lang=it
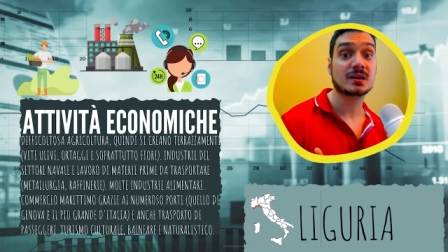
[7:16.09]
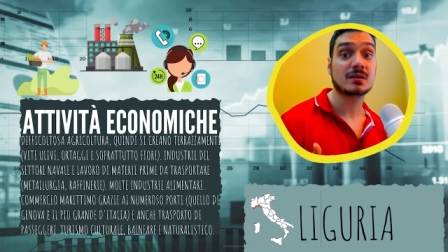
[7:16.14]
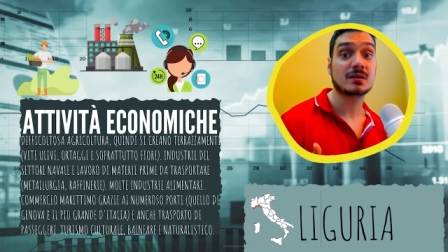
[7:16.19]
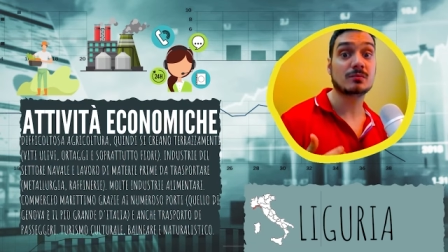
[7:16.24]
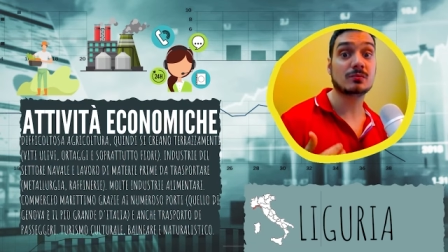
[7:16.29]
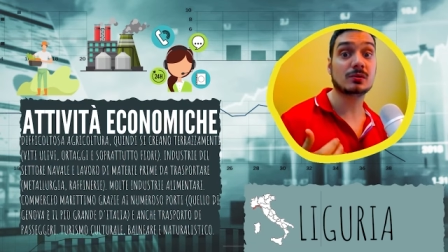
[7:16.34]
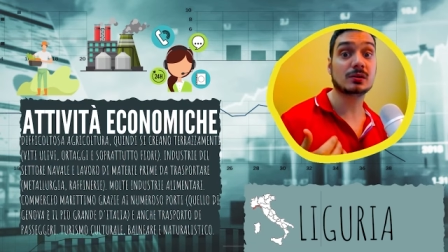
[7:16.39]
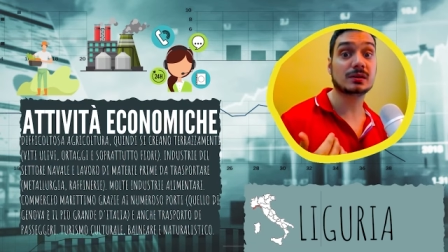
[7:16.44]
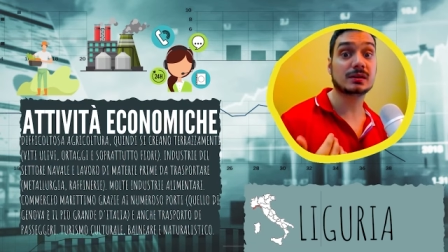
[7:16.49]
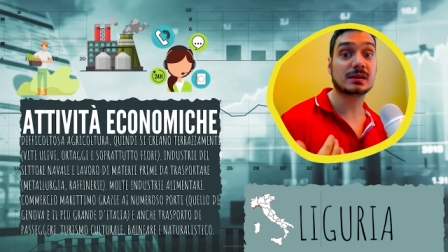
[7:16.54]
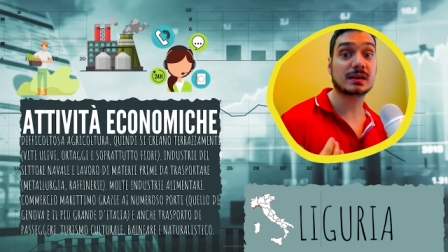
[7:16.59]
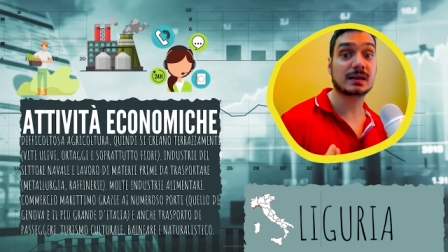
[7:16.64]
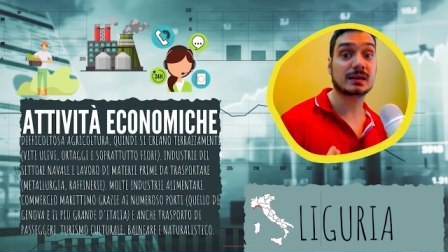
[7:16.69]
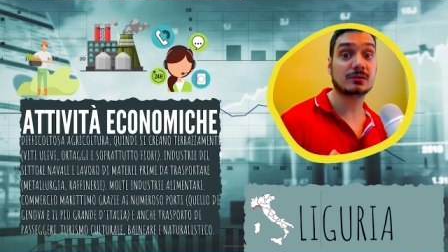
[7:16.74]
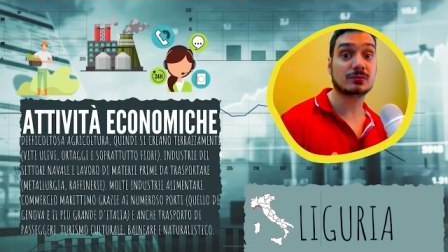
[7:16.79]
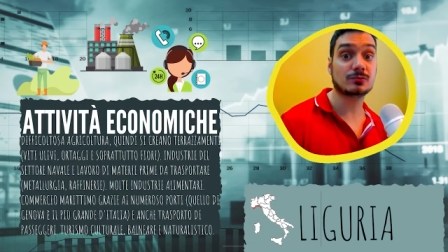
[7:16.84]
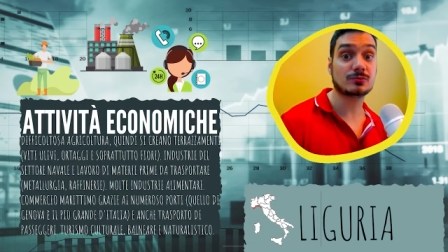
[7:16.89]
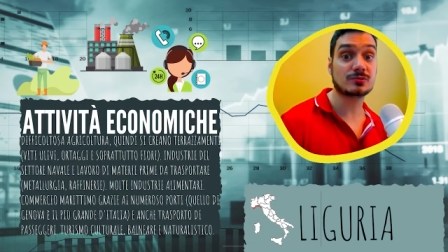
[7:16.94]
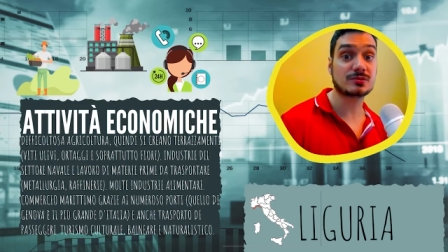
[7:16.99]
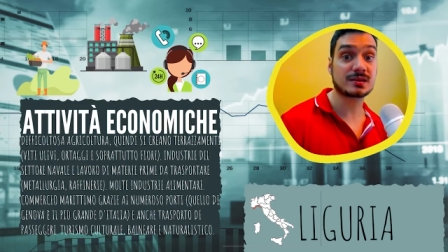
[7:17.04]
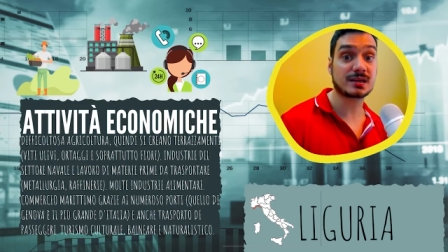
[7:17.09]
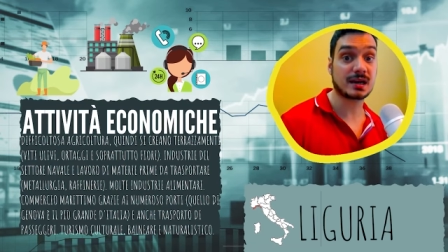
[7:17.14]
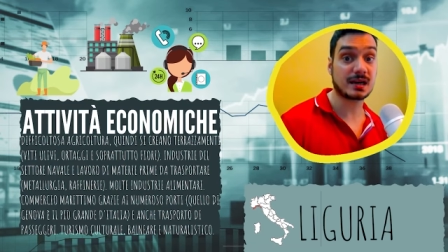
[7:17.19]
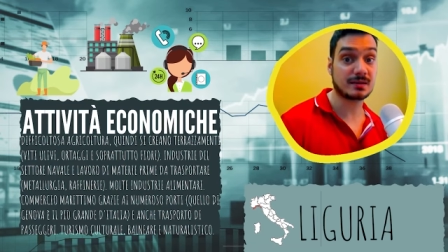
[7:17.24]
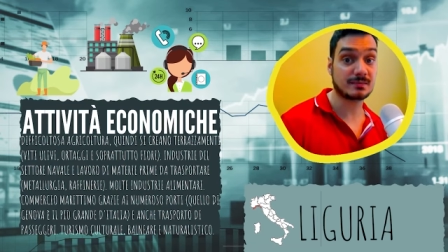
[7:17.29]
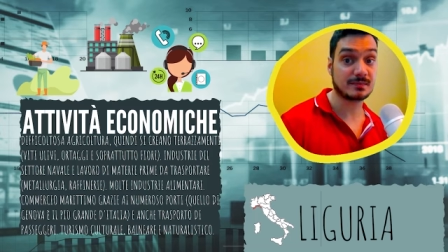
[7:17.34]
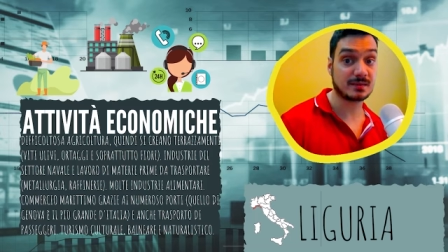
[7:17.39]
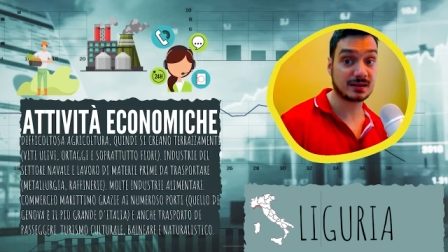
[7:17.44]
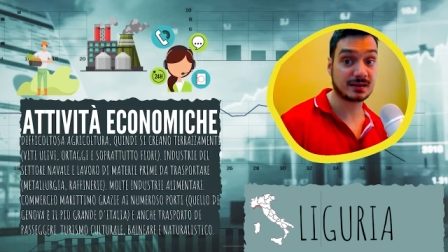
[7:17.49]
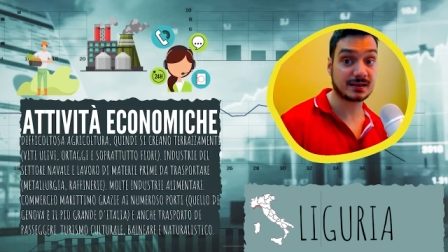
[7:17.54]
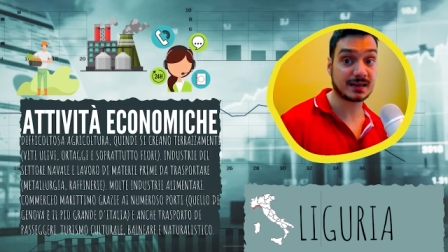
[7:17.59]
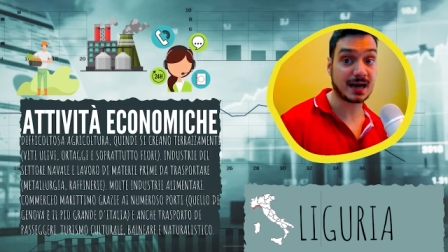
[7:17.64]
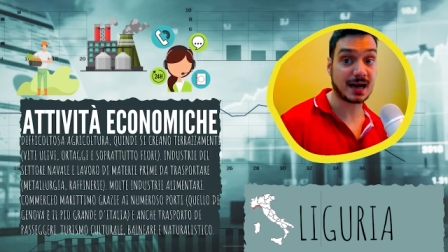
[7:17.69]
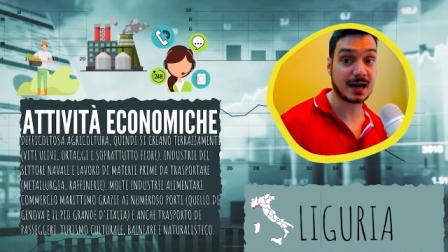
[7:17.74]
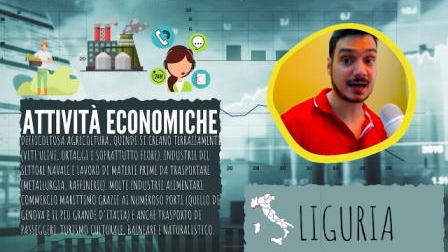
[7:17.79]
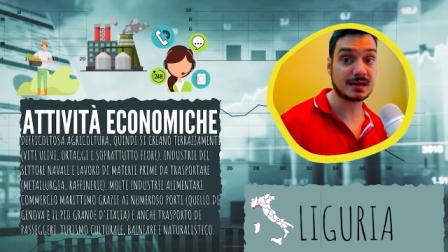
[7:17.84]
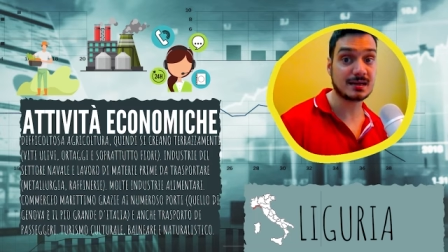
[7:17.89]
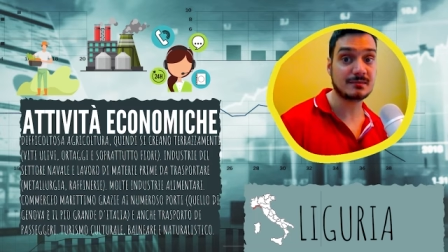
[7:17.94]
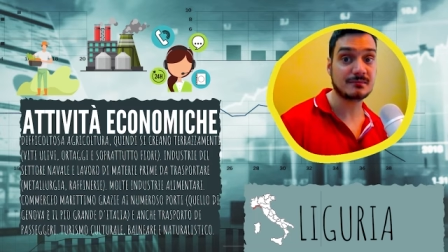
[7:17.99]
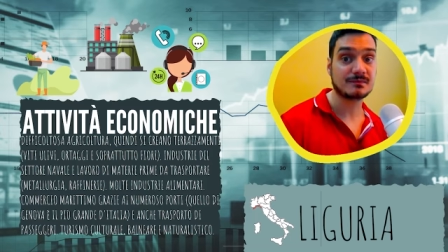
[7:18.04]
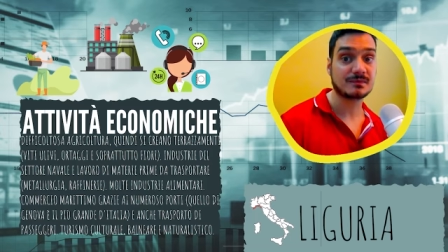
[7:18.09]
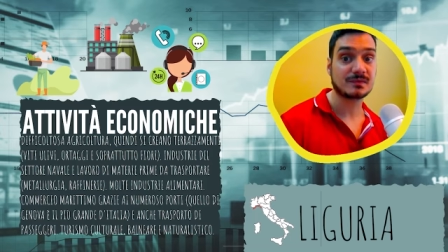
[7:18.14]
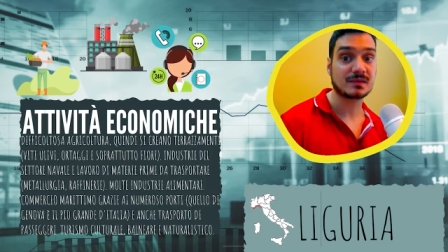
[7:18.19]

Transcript: molte industrie alimentari